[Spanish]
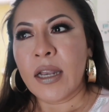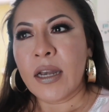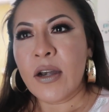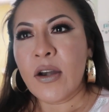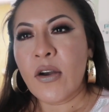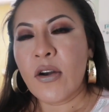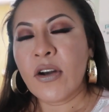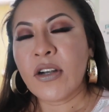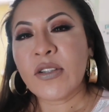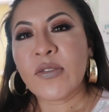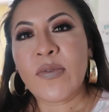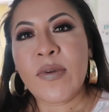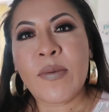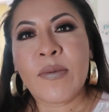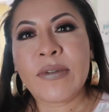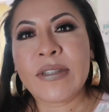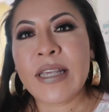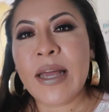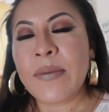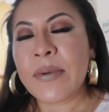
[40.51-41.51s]
no nos
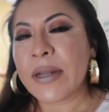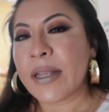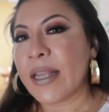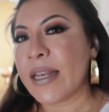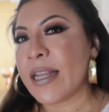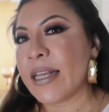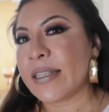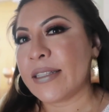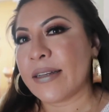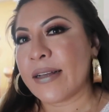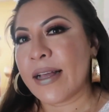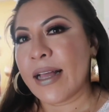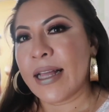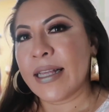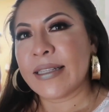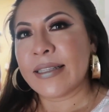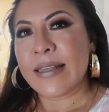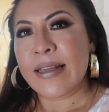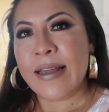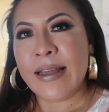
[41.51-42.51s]
fuimos a Virginia,
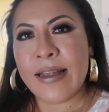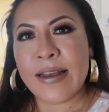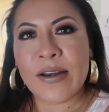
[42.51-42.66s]
chicas.